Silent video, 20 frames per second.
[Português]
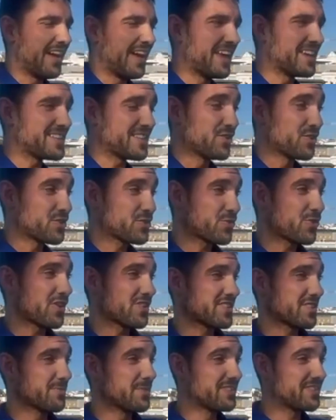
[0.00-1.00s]
É assim, nós
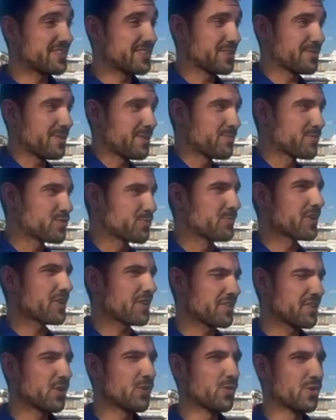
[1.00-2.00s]
curiosamente tivemos uma
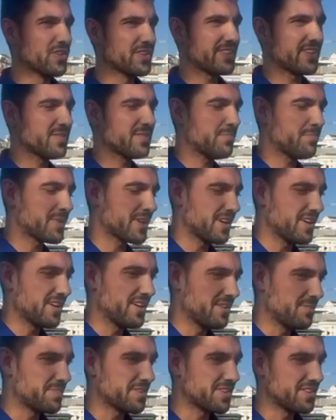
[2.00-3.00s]
reunião ontem
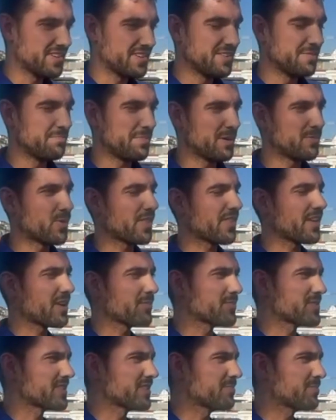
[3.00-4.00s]
para, para, para
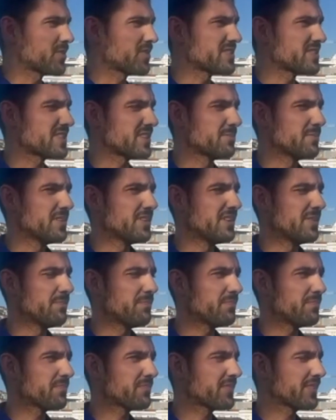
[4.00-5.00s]
abordarmos a próxima,
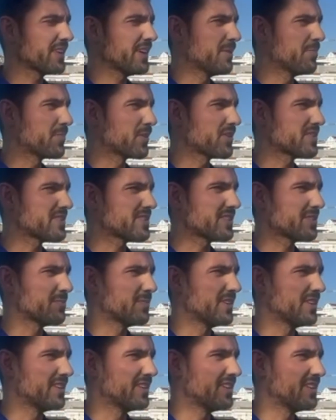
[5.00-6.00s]
a
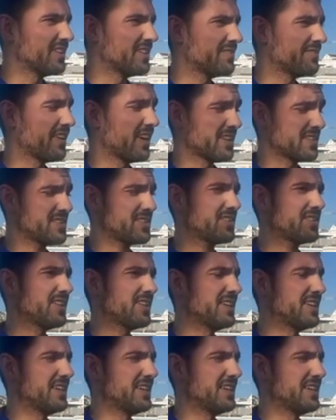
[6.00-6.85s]
próxima fase.